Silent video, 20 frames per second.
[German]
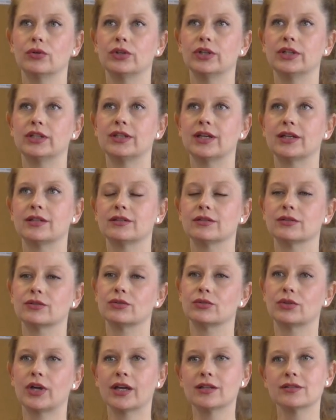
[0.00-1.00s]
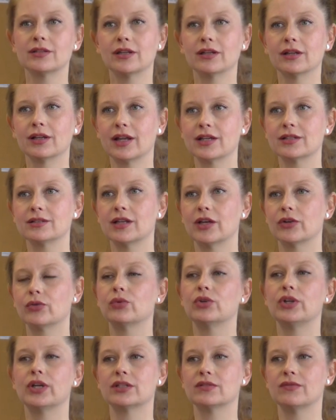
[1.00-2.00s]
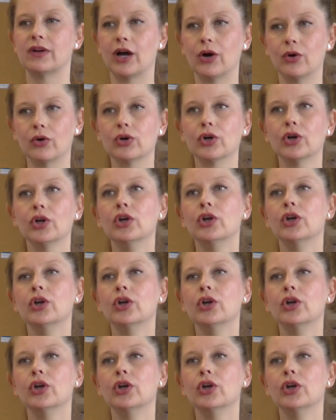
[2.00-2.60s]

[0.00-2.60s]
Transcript: und ich hatte zuerst eine Klassenleitung, in der zwar auch